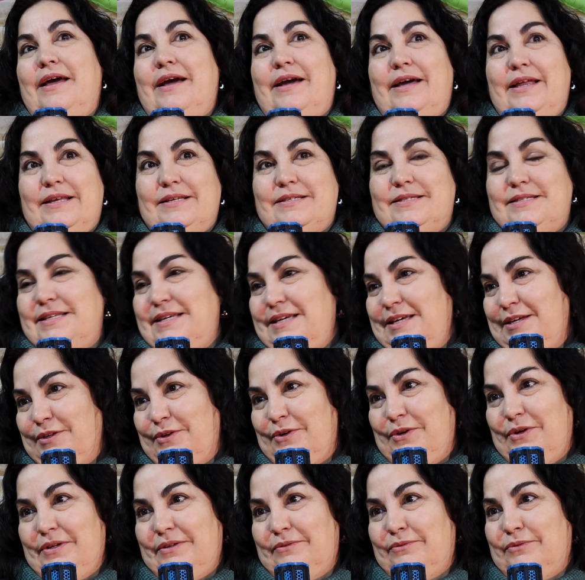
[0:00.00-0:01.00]
He
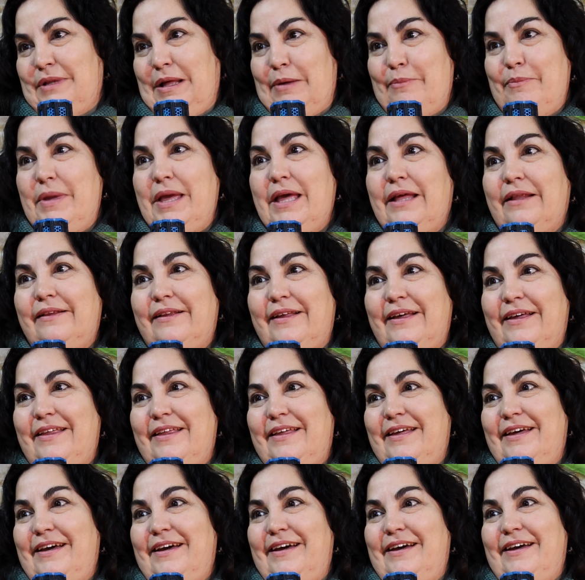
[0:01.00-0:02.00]
crecido en un ambiente
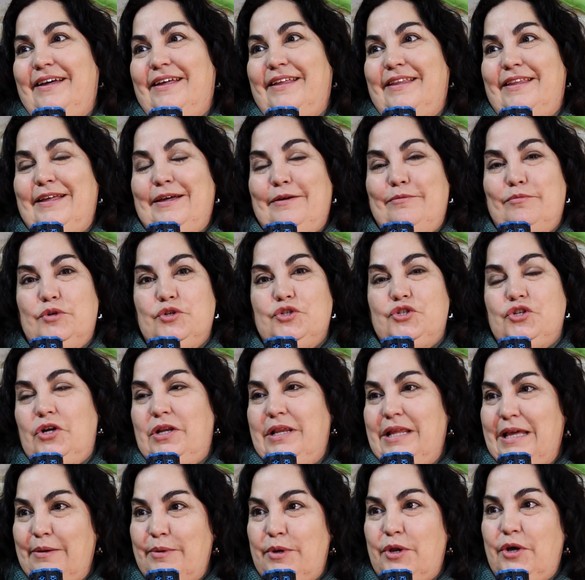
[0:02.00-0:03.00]
de,
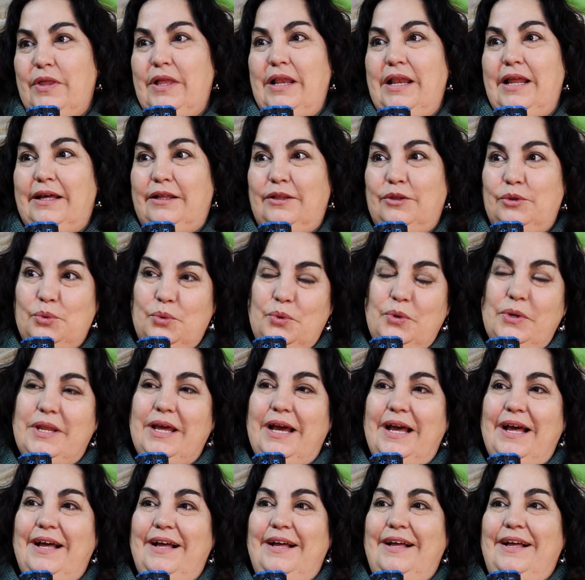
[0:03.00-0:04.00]
muchos libros, de
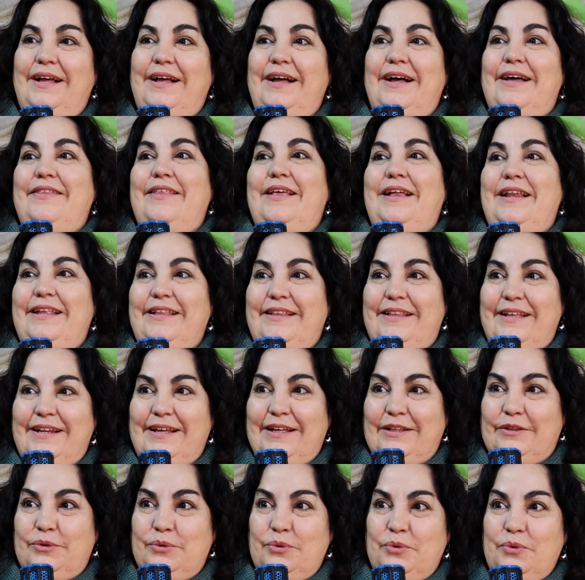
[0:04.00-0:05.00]
lectura, de
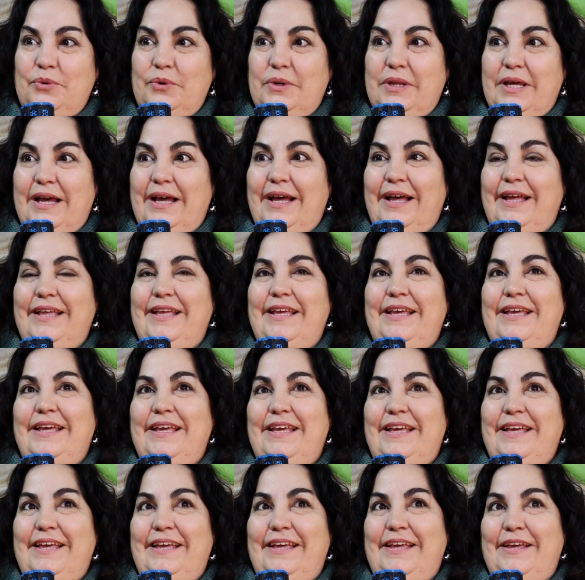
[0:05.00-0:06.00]
literatura,
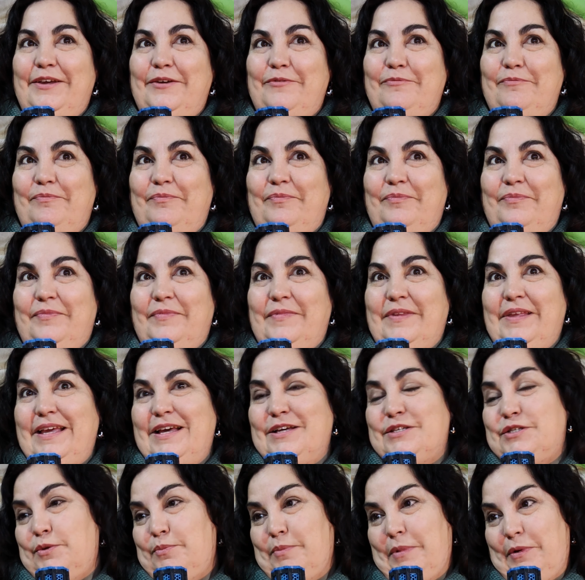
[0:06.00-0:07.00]
y
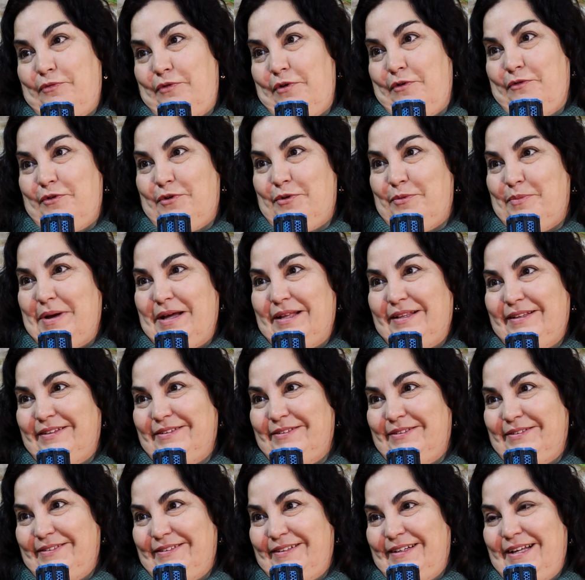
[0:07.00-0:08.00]
eso me fue
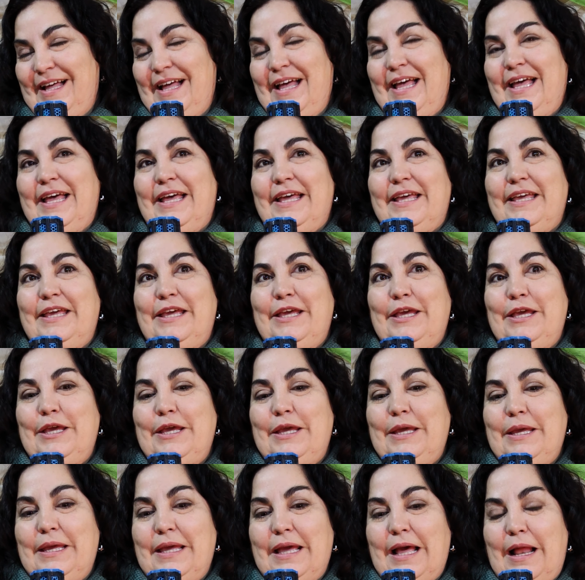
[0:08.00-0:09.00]
formando.
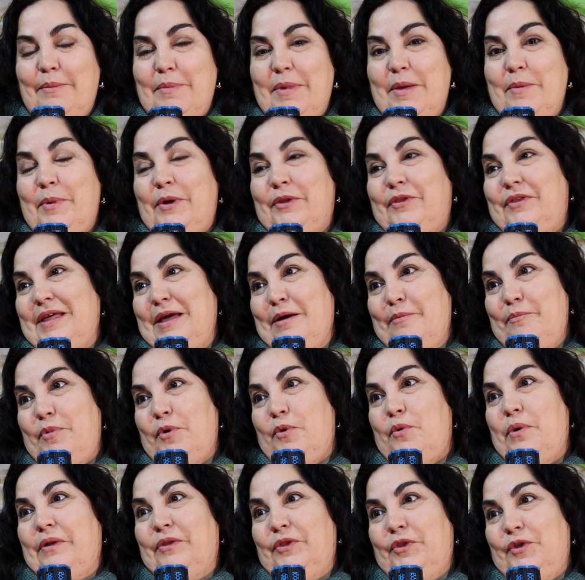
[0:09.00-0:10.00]
Y al mismo
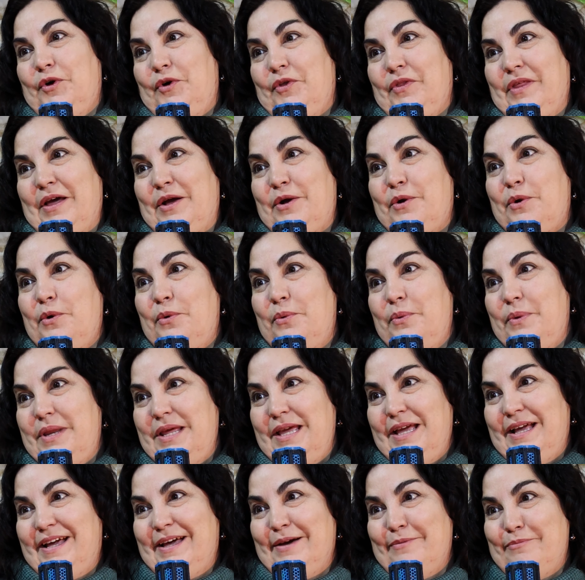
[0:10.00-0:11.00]
tiempo, cuando
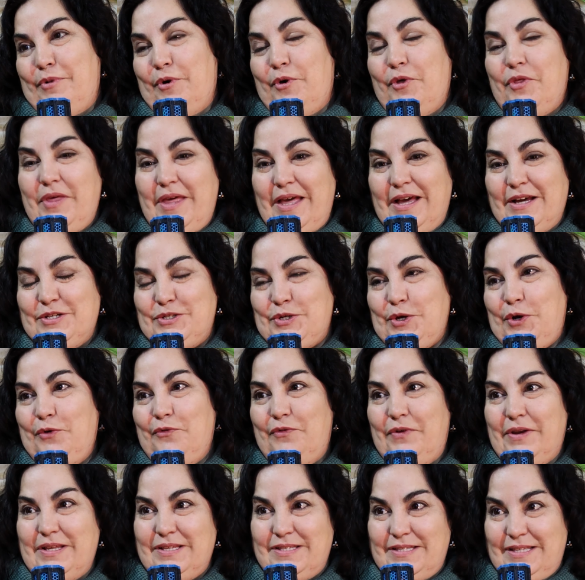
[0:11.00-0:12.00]
descubrí que podía yo
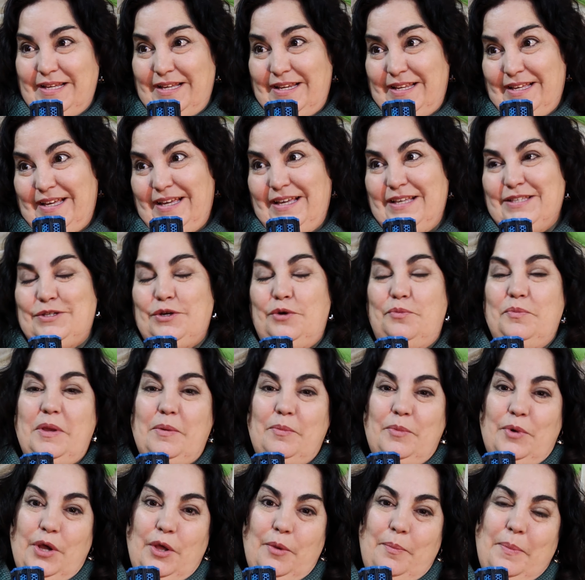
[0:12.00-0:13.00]
ofrecer esos
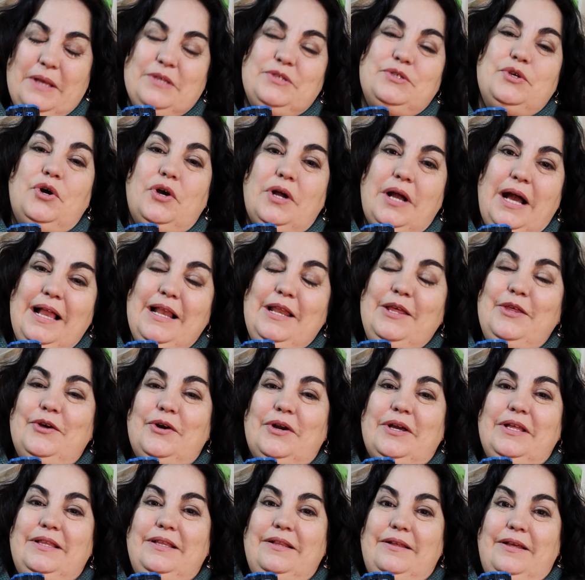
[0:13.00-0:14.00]
mismos espacios
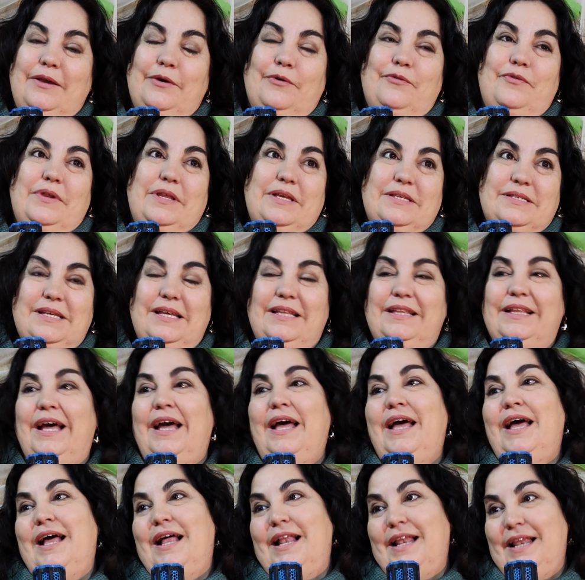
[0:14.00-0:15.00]
cálidos que, ofrecen